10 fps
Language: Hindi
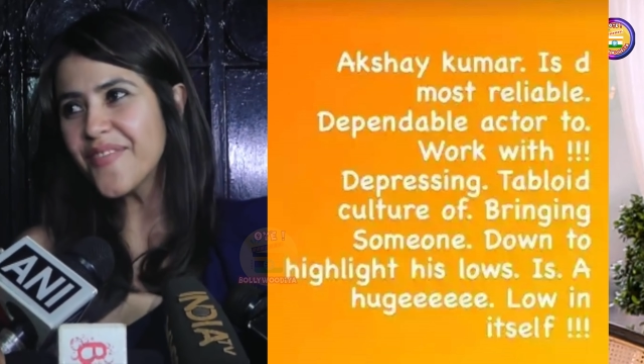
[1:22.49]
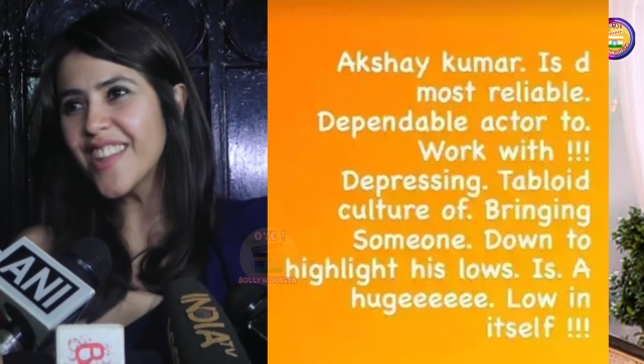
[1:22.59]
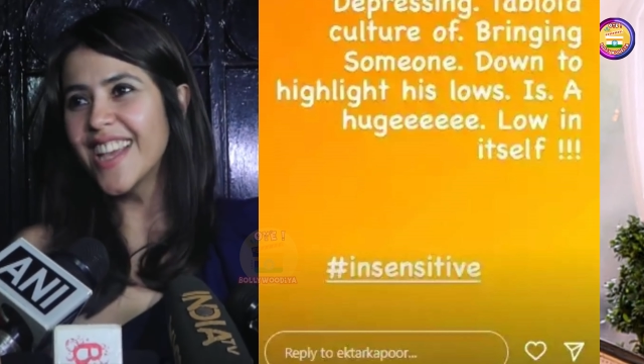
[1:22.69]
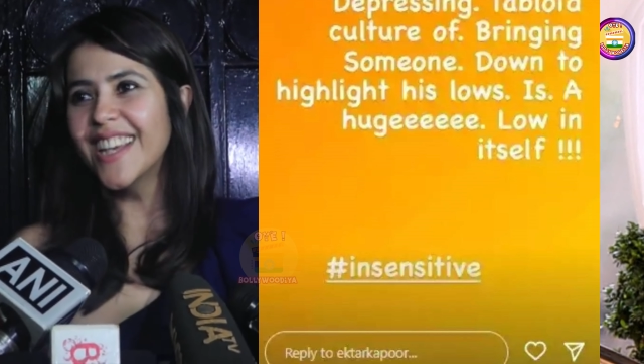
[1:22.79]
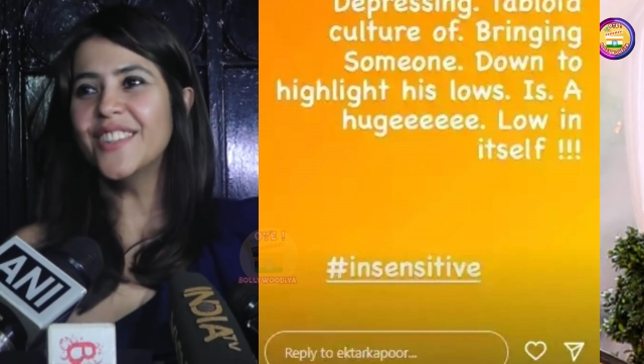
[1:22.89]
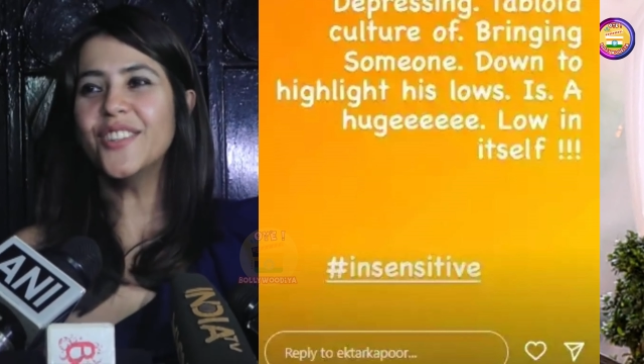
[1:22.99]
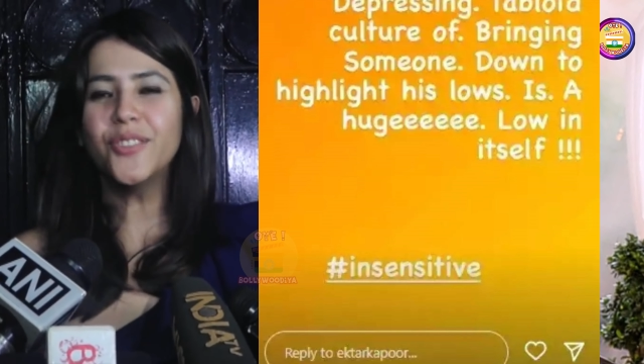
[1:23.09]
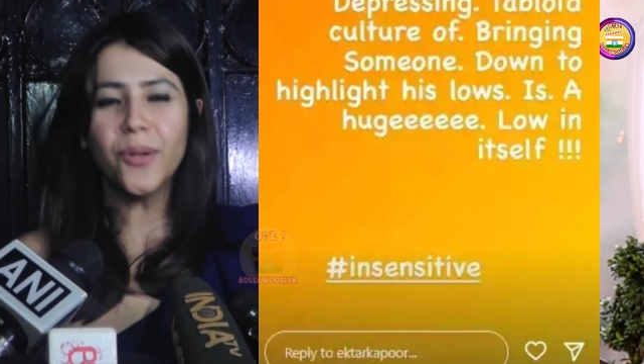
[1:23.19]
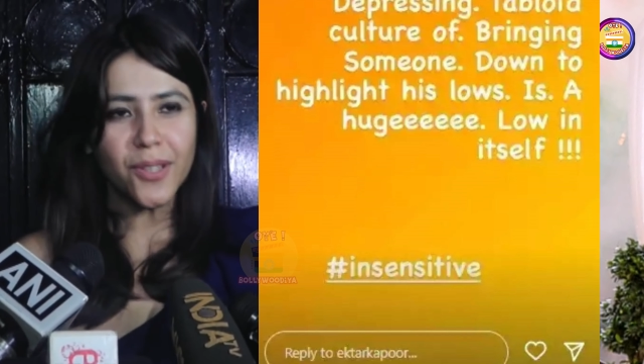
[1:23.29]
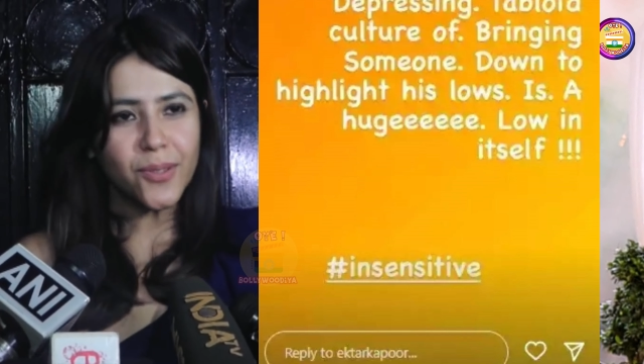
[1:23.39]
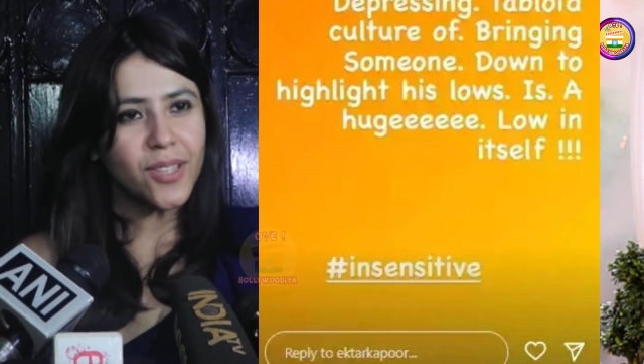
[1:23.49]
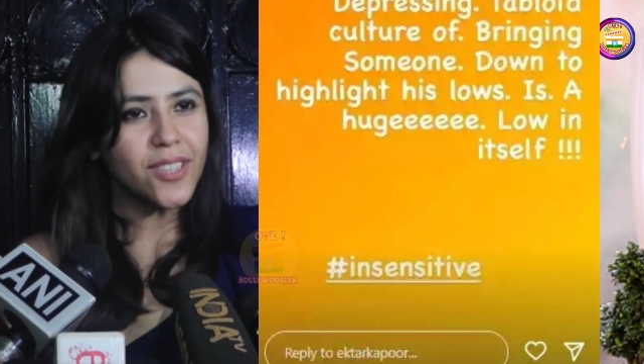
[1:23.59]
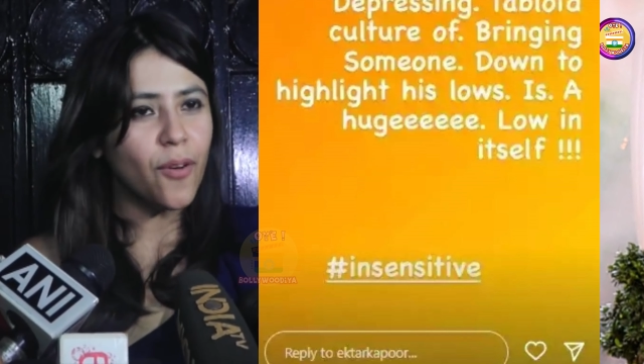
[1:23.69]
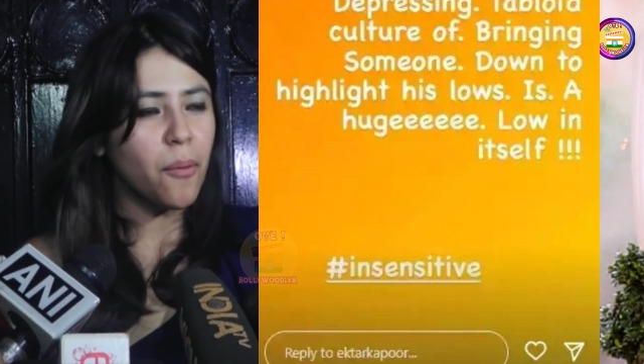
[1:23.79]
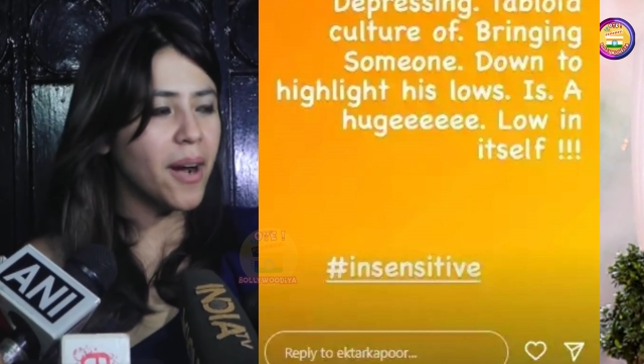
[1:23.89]
असंवेदनशील
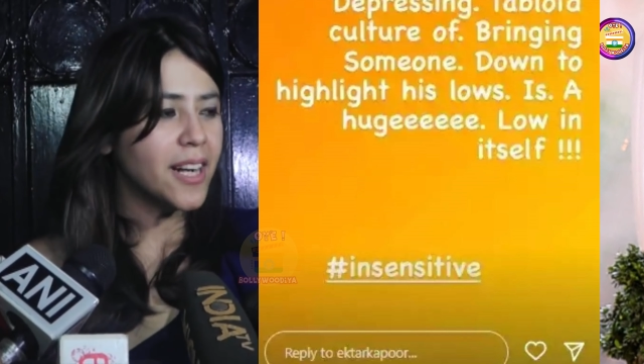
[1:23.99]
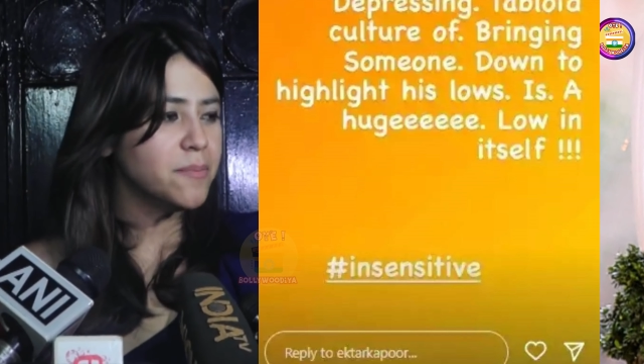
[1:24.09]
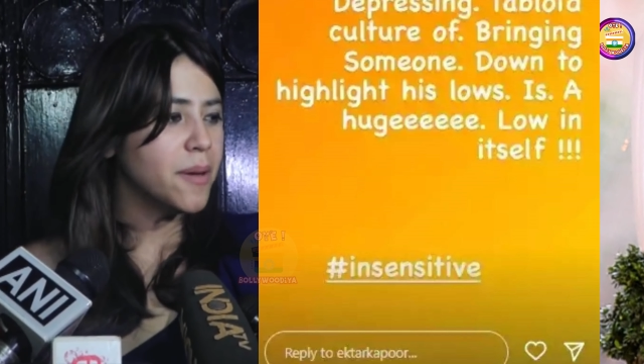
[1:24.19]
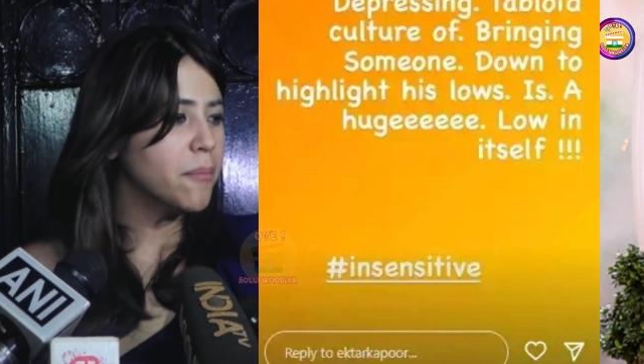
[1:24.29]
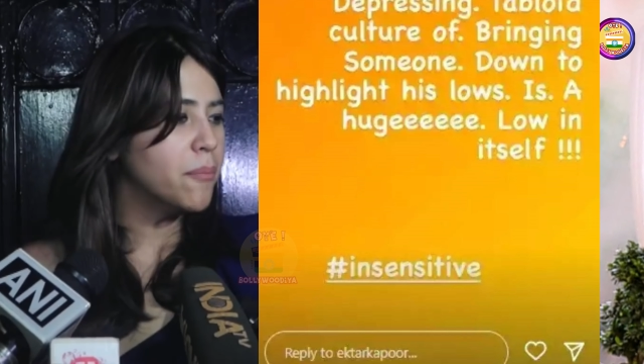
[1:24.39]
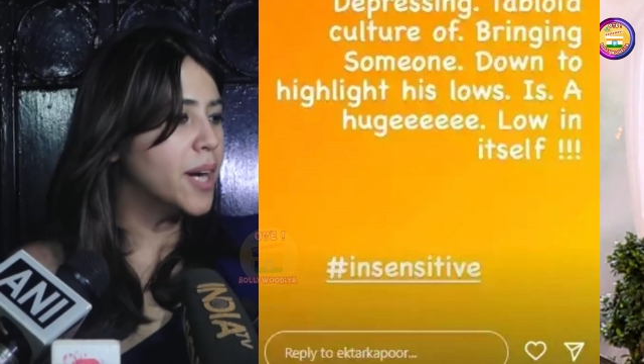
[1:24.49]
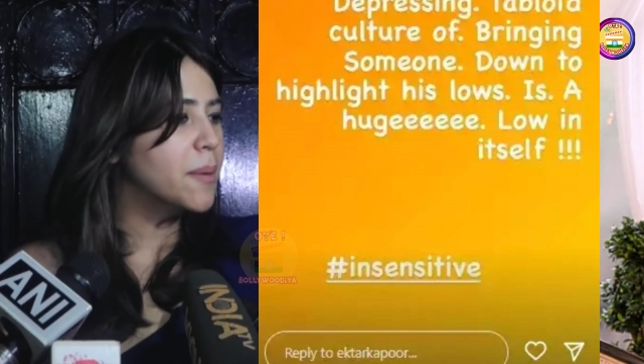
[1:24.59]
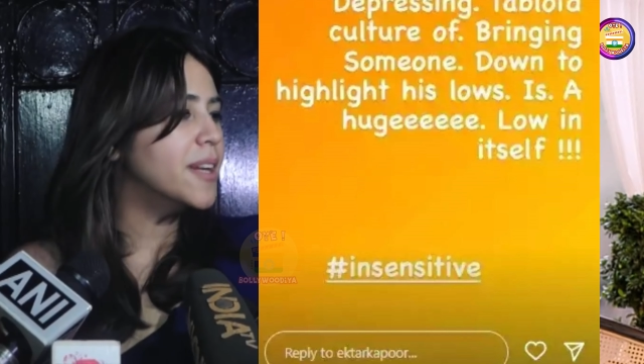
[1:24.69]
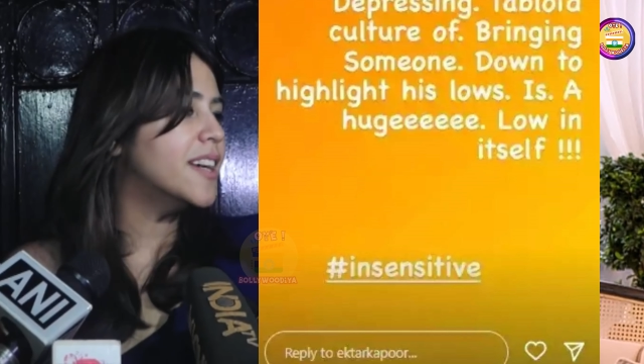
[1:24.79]
दोस्तों अगर आपने